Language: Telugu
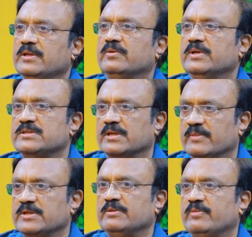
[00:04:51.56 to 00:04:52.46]
ఇది కూడా
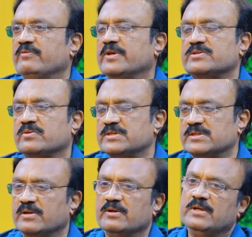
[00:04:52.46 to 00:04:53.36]
ఇస్తారు మంచి ప్రిఫరెన్స్ కూడా
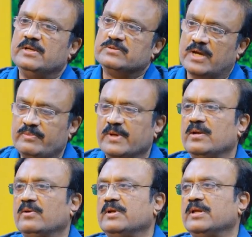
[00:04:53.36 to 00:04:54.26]
ఇస్తారు సో
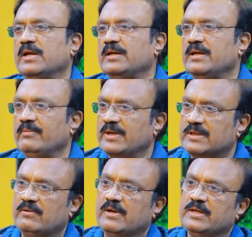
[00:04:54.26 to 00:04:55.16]
ఐపీఎల్లో ఉన్నదానికి
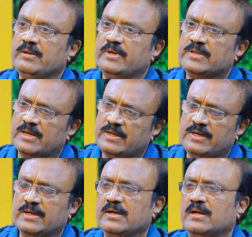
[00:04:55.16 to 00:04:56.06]
మిగతా వాటికి మిగతా
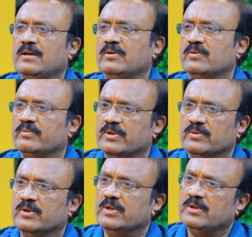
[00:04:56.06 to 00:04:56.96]
అన్ని రంగాల్లో మీరు